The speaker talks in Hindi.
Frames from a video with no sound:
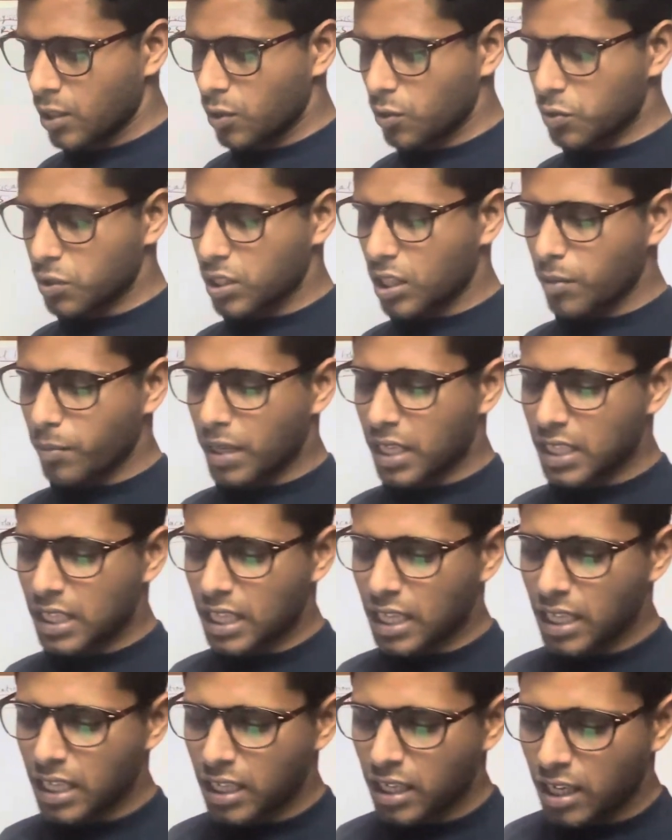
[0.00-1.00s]
उसके बाद
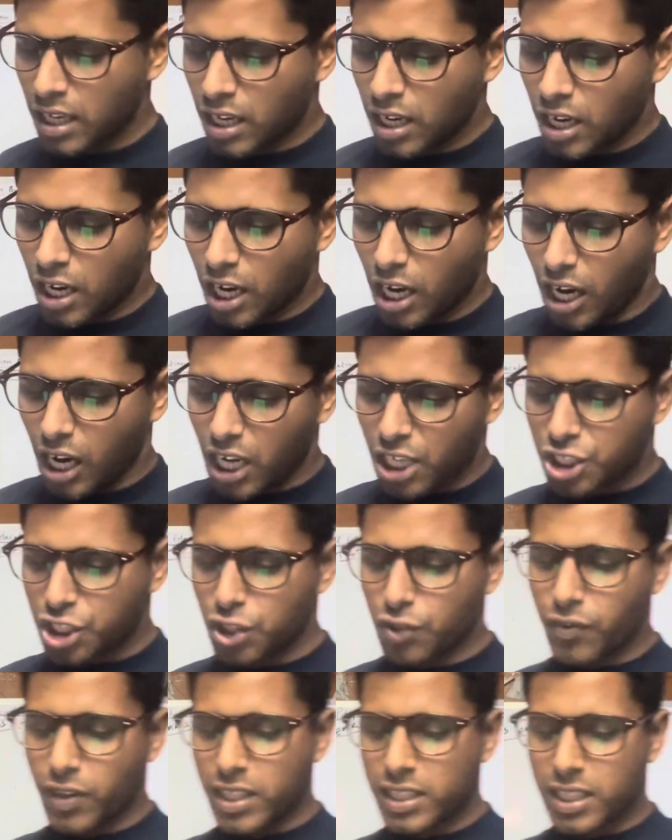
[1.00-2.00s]
है
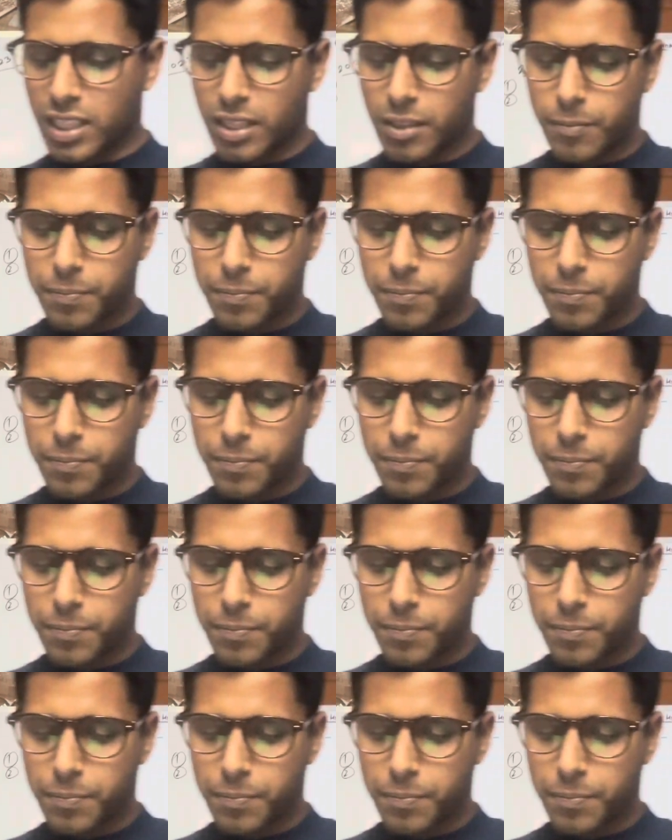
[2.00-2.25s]
आशीवाजा